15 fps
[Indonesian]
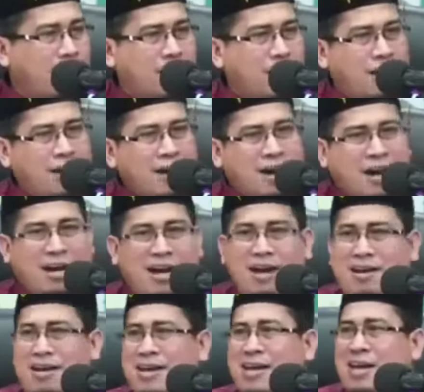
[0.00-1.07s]
Karena
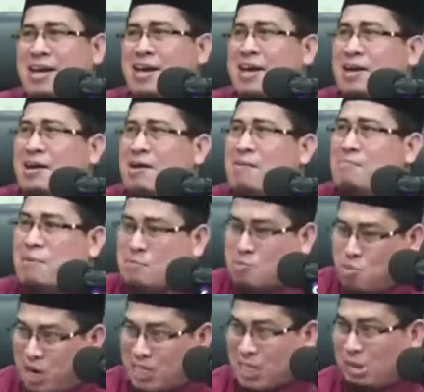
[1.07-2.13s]

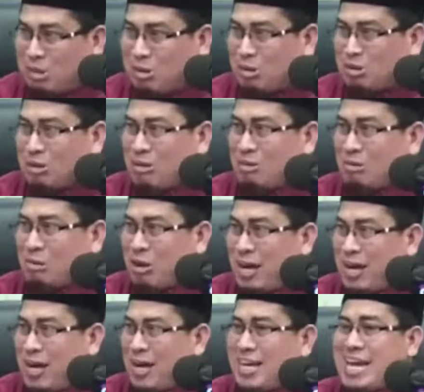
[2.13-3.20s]
membuat satu
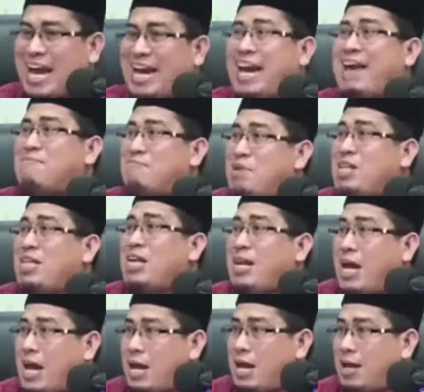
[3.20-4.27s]
ketentuan yang Nabi
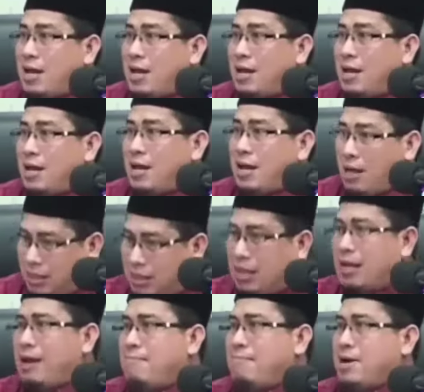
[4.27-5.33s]
tidak tidak
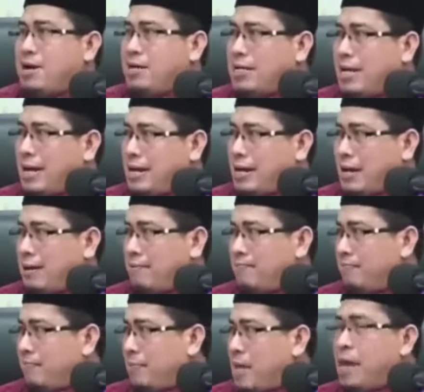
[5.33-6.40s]
mengerjakannya.
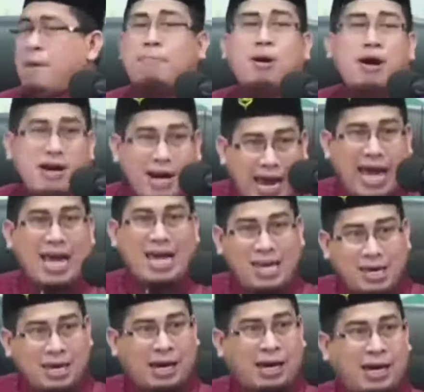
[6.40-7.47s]
Pernah
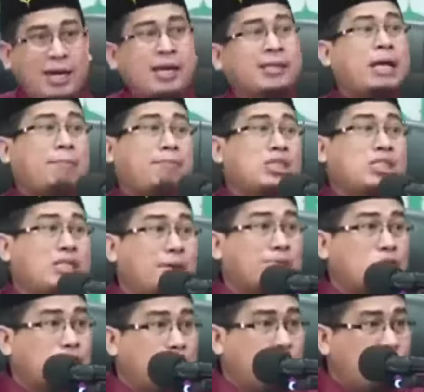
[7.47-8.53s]
iya, tapi setiap
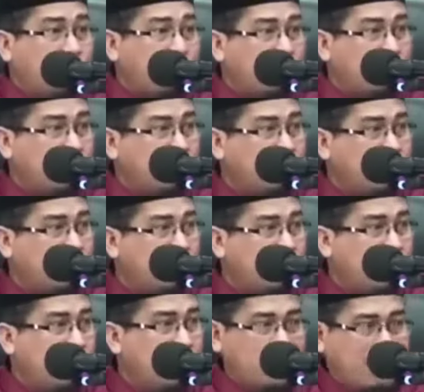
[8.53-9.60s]
subuh
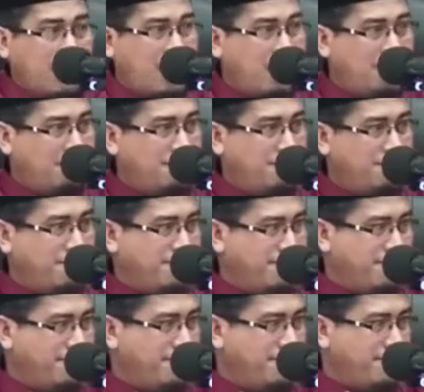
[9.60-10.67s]
tidak.
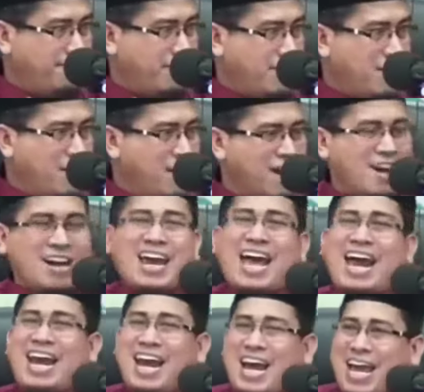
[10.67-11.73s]
Karena
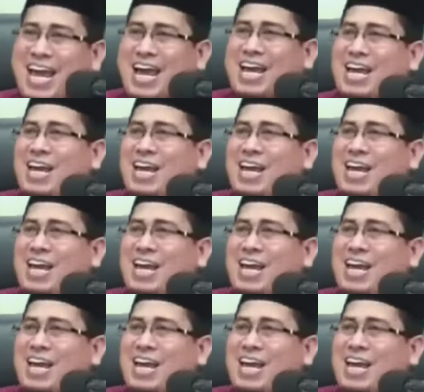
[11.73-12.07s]
ada keyakinan